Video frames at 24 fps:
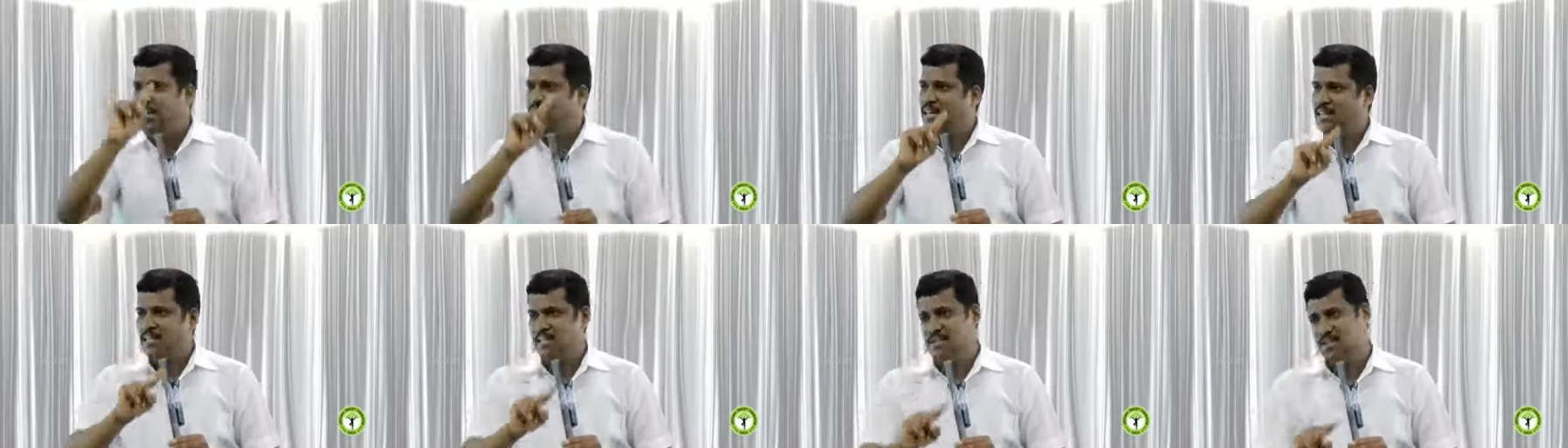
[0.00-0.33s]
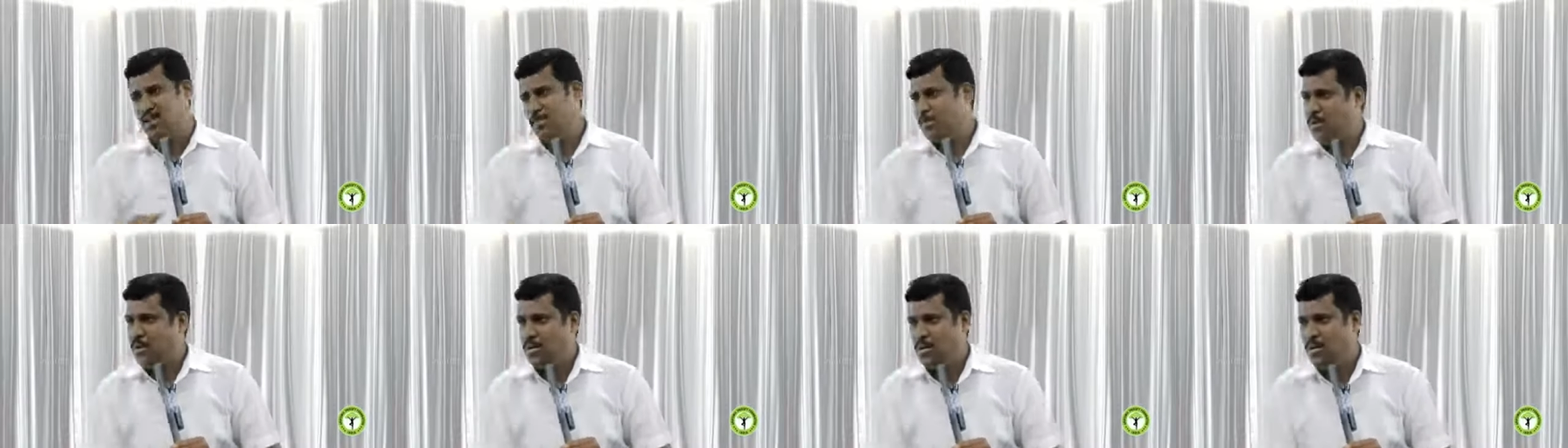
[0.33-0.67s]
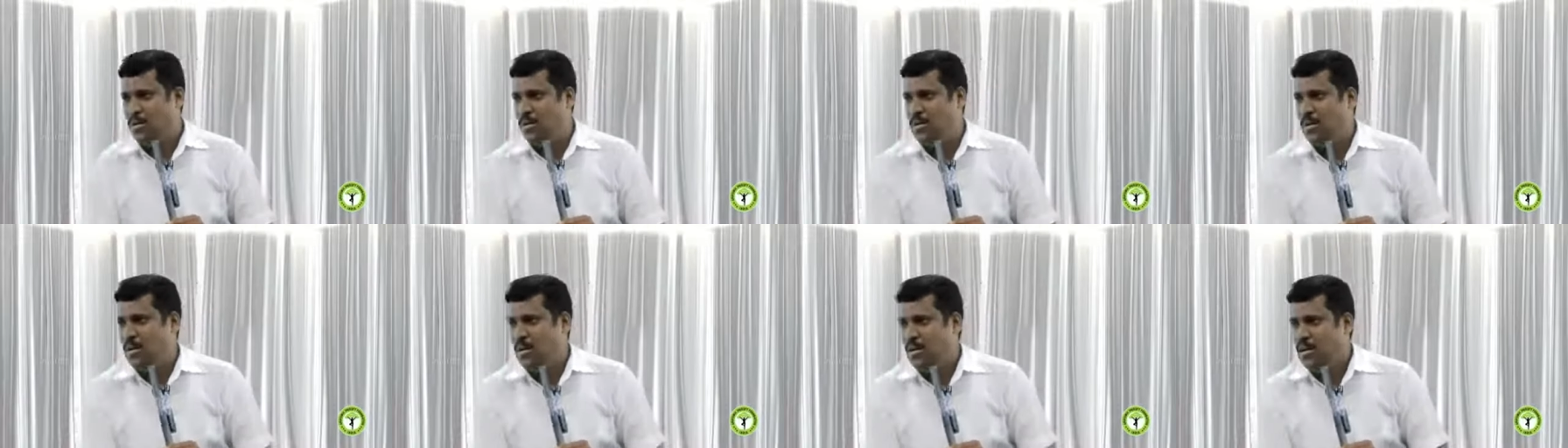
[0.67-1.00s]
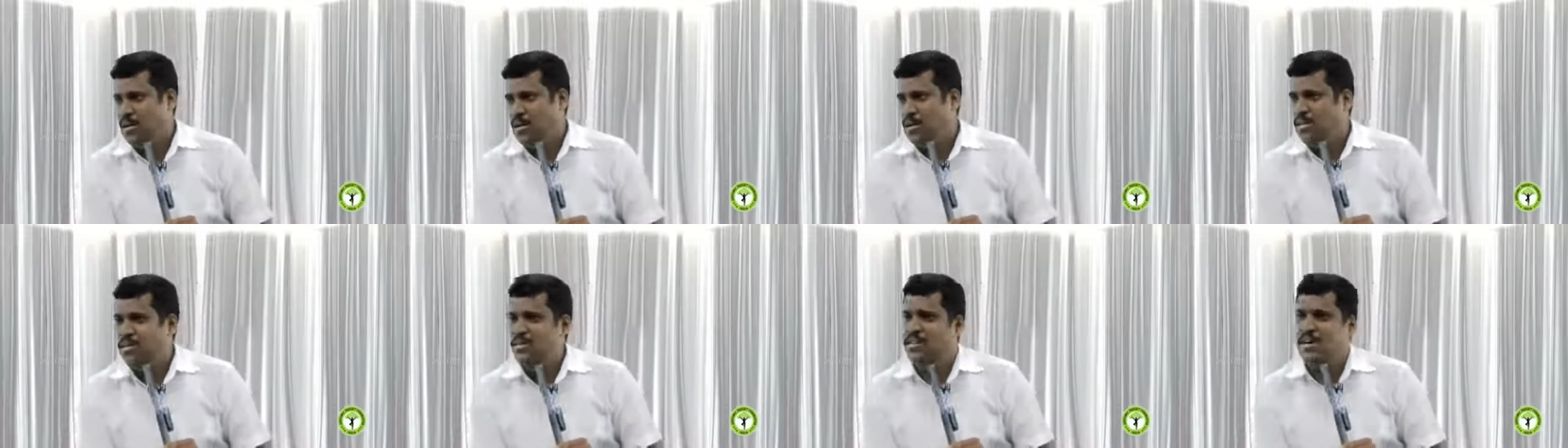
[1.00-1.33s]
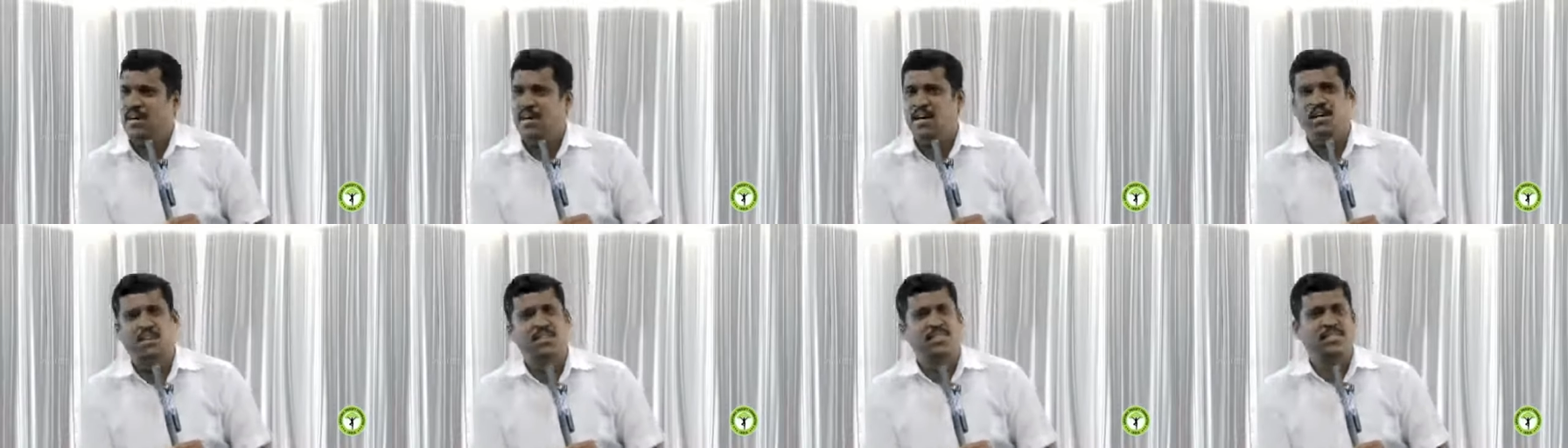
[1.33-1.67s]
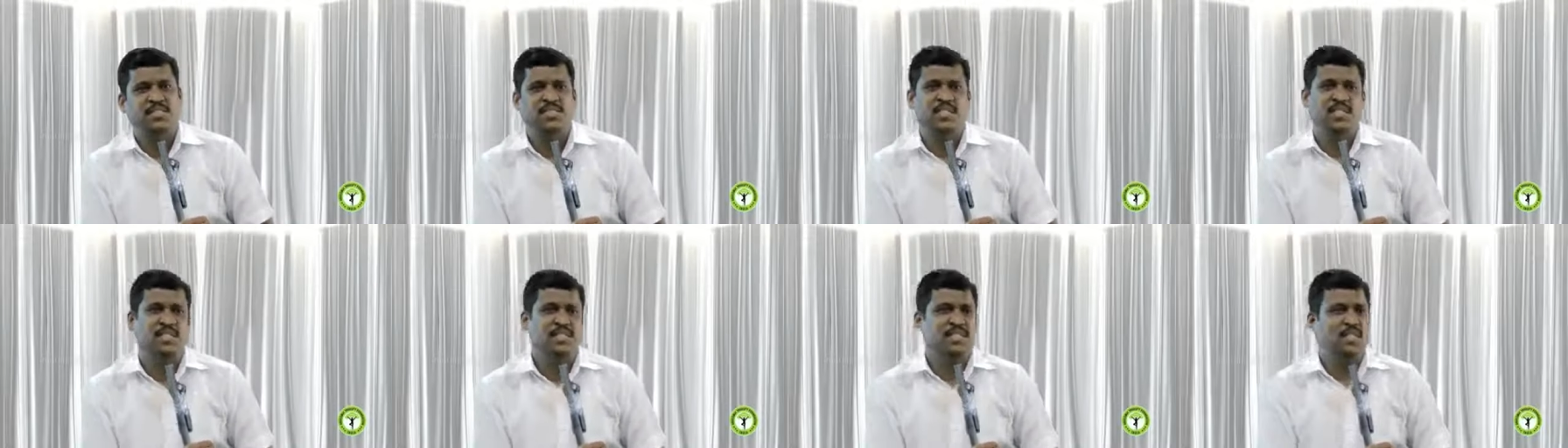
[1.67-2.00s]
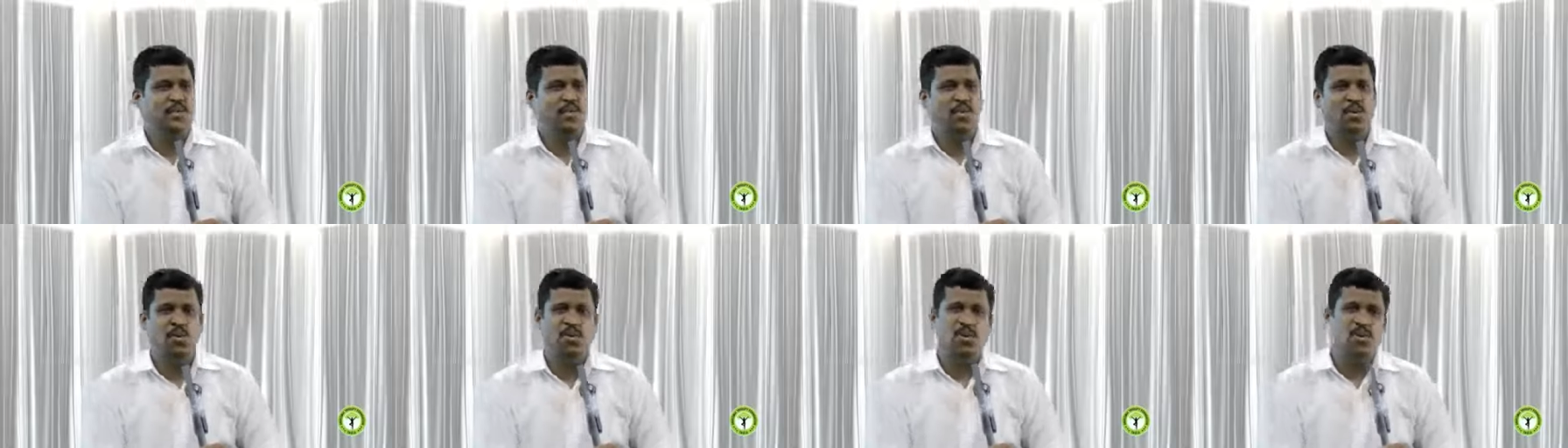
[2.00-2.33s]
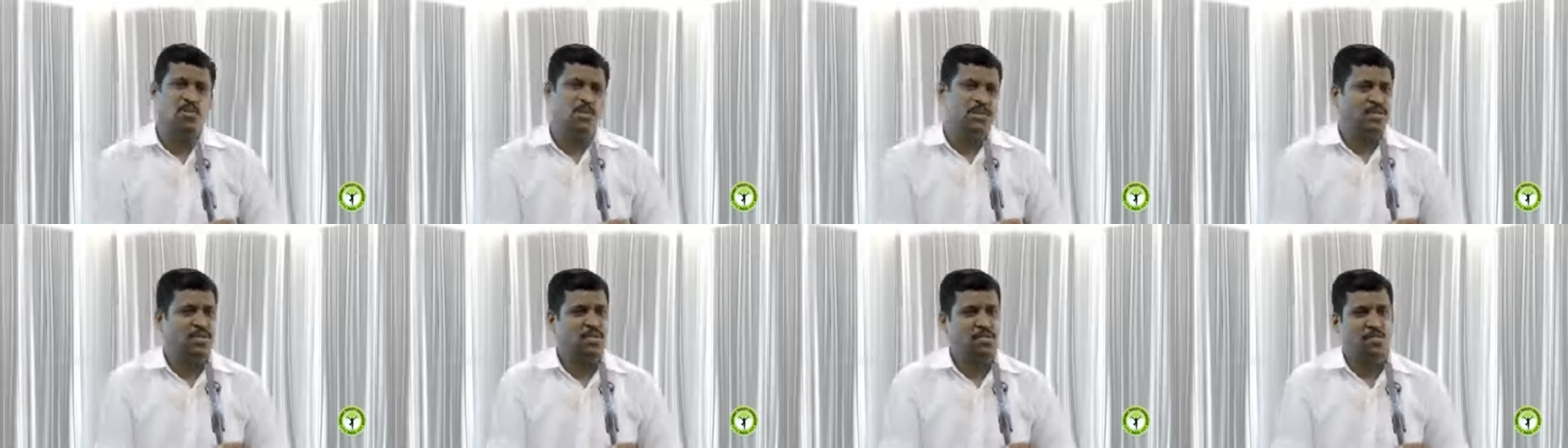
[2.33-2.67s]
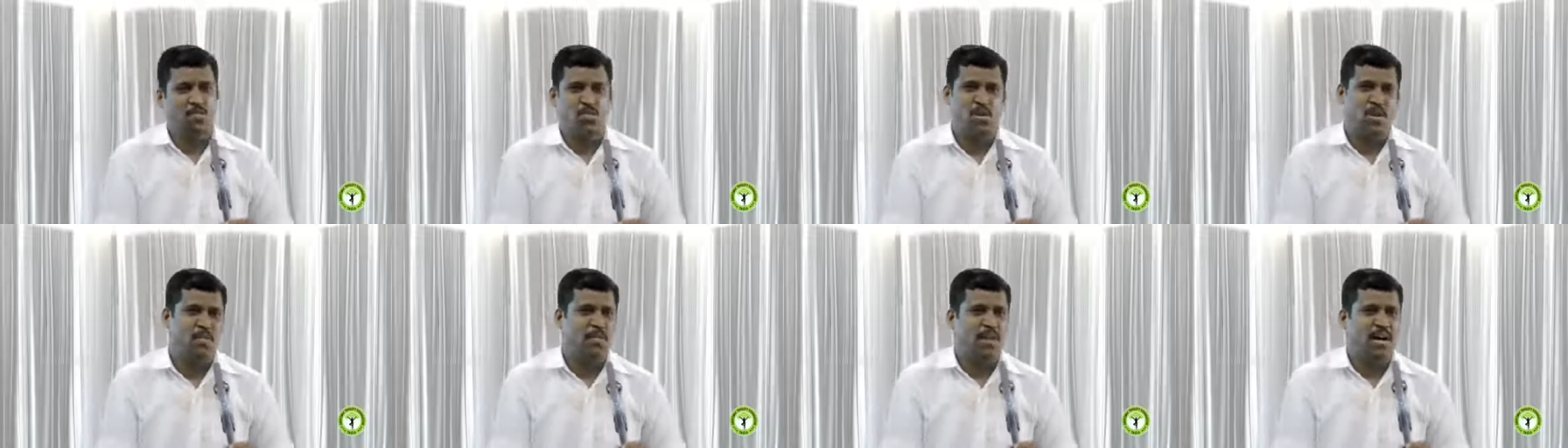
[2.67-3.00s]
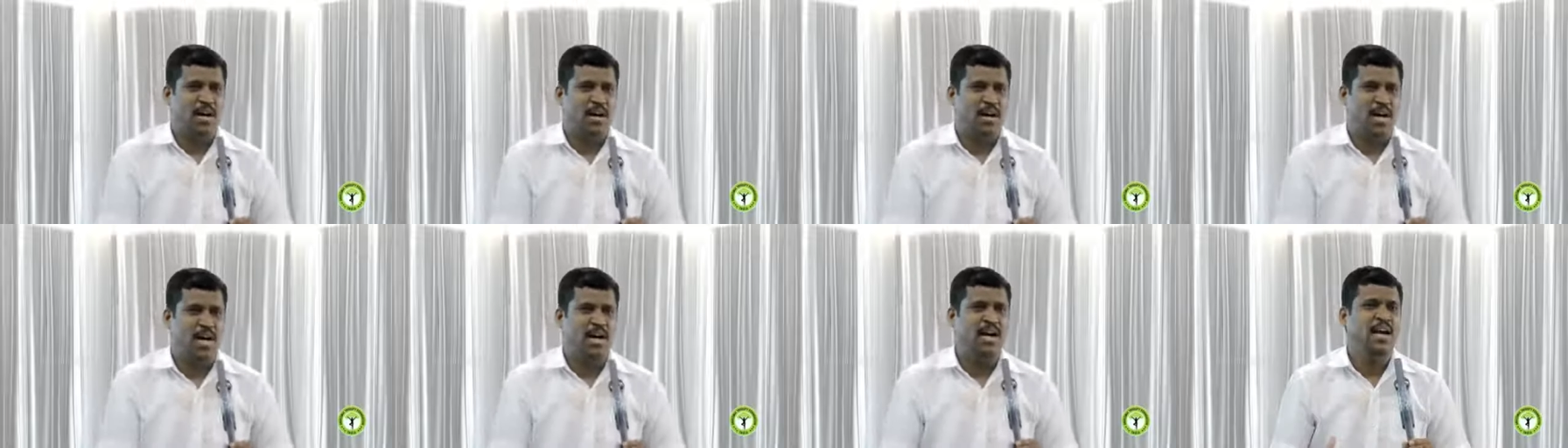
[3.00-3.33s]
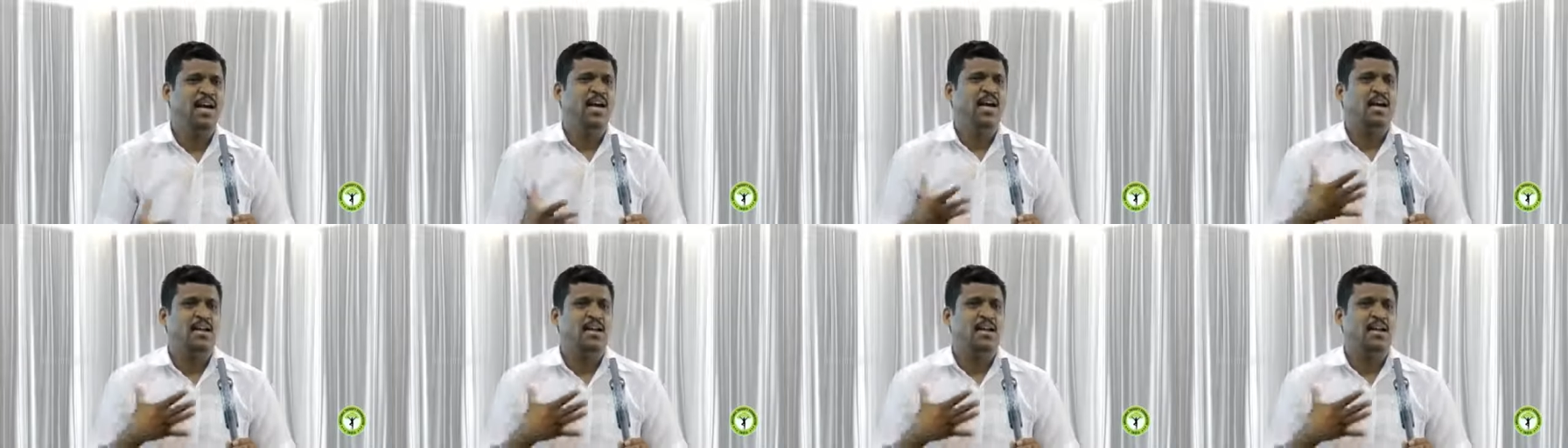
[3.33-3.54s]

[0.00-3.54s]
கற்றுக்க போகிறோம் இந்த ஆறு விஷயத்தை ஒழுங்குபடுத்துவது மூலமாக